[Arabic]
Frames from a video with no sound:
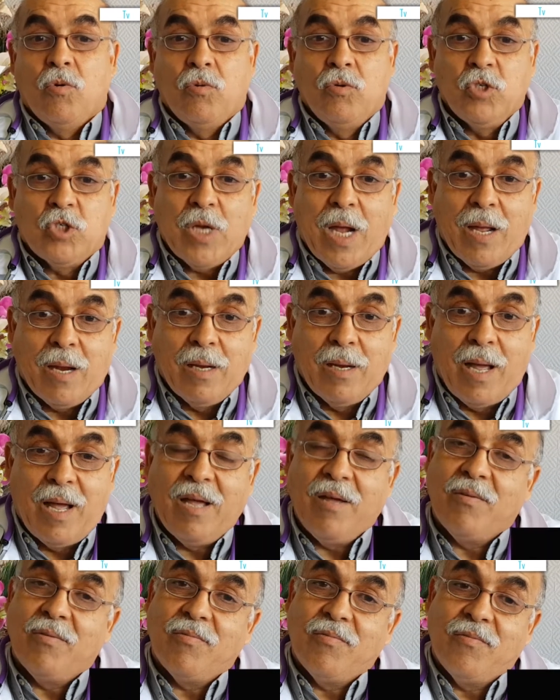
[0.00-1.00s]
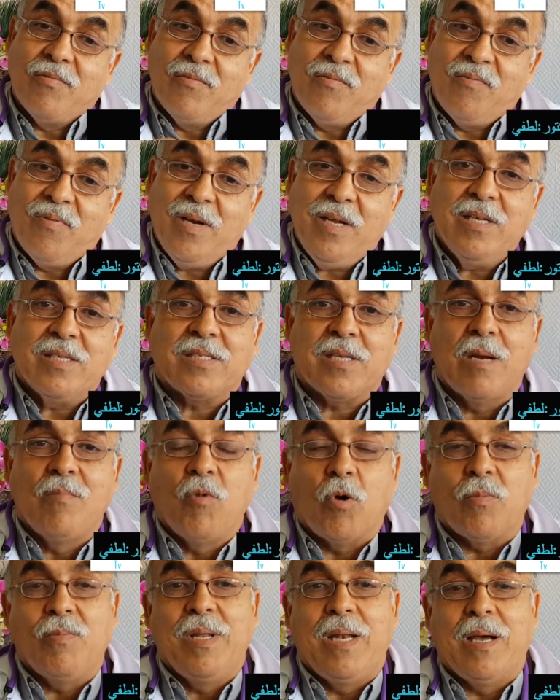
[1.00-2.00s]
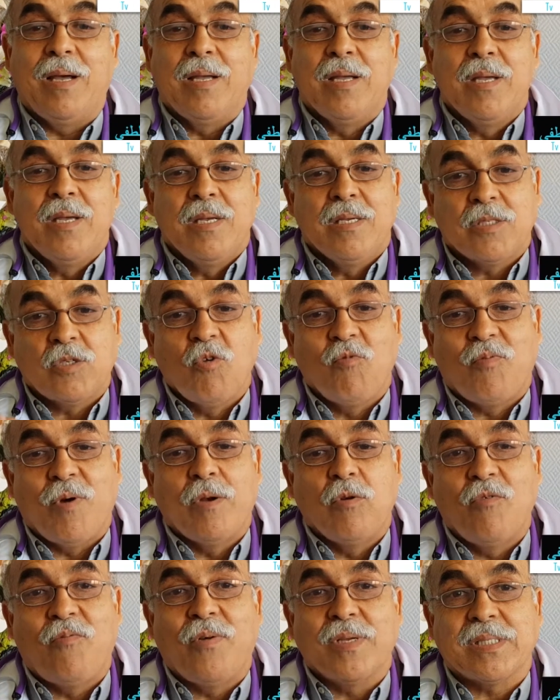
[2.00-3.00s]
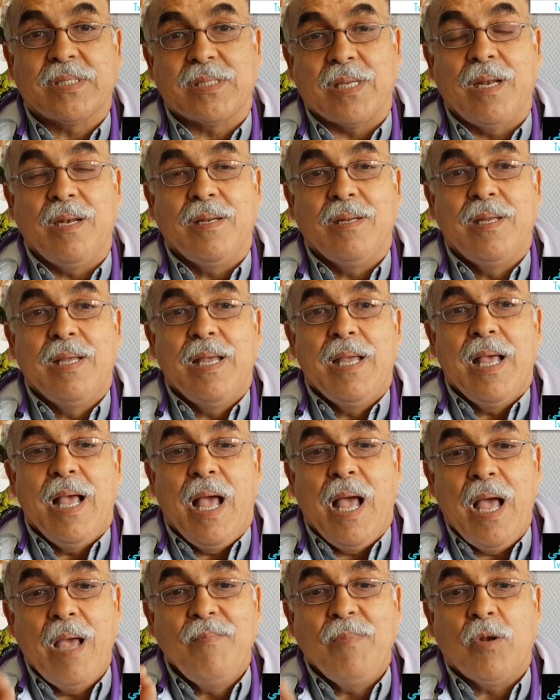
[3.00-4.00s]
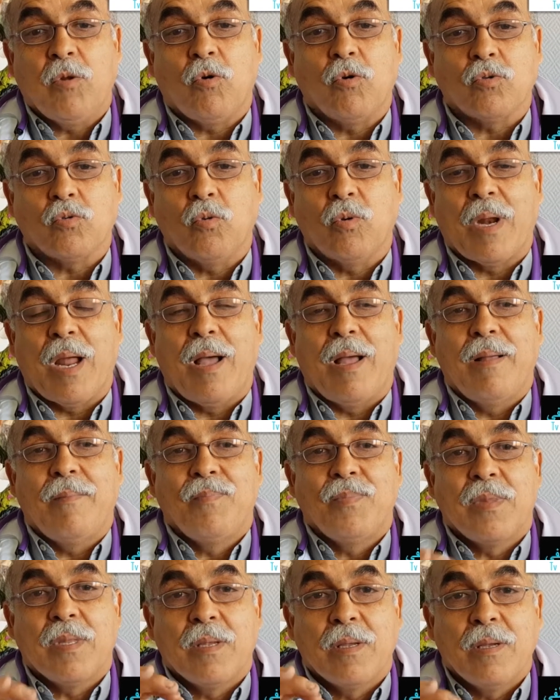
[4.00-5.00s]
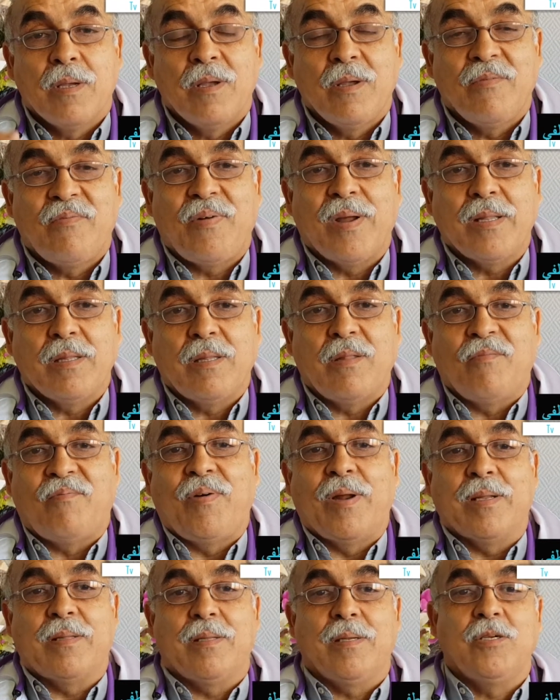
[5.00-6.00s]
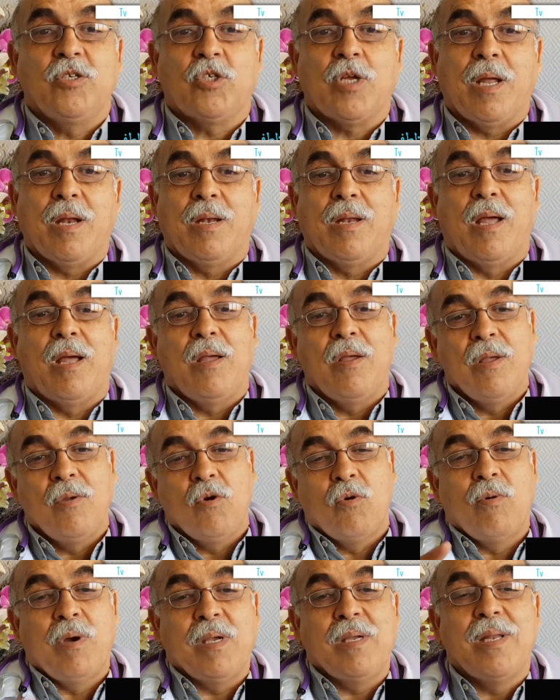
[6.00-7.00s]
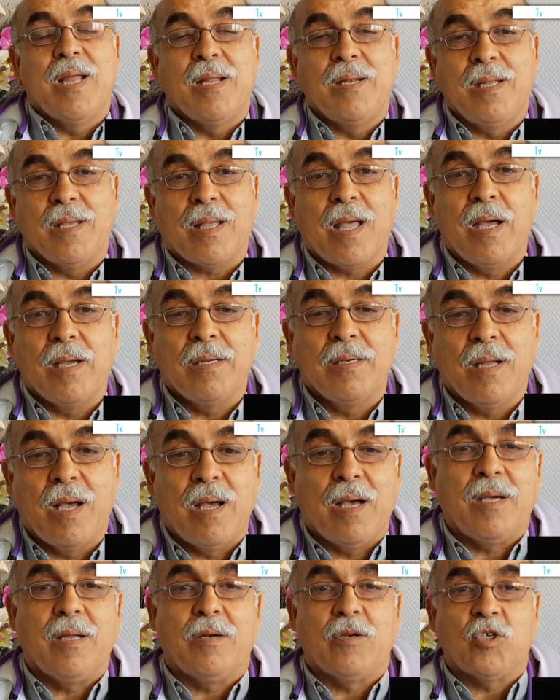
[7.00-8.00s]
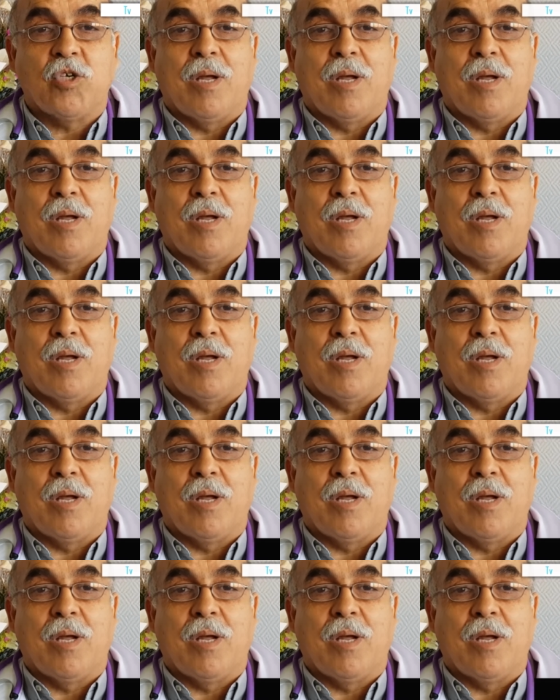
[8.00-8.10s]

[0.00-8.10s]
وإن شاء الله في الحصة المقبلة سوف نفصل عامل خطورة فرد فرد إن شاء الله وإلى لقاء آخر